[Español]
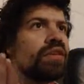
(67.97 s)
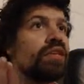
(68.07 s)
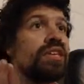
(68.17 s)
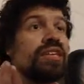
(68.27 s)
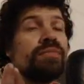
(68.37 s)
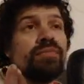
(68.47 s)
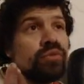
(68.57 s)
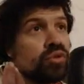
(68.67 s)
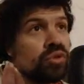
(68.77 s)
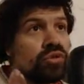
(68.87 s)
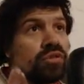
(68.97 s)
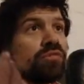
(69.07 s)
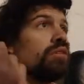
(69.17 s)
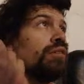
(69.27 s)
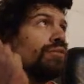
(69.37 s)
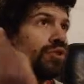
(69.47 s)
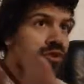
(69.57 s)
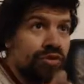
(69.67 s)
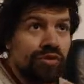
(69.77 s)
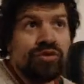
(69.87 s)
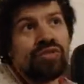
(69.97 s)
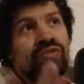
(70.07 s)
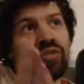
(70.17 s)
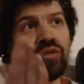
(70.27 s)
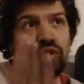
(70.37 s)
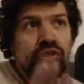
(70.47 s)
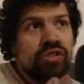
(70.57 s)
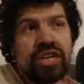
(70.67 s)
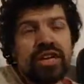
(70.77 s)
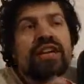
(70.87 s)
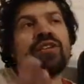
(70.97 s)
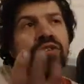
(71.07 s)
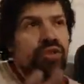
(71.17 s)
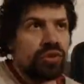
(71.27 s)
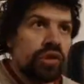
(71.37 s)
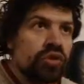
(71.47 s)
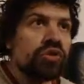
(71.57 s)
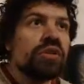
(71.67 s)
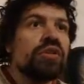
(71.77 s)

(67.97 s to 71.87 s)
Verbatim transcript: y muchos eh, Chrono, Trigger, Chrono Cross.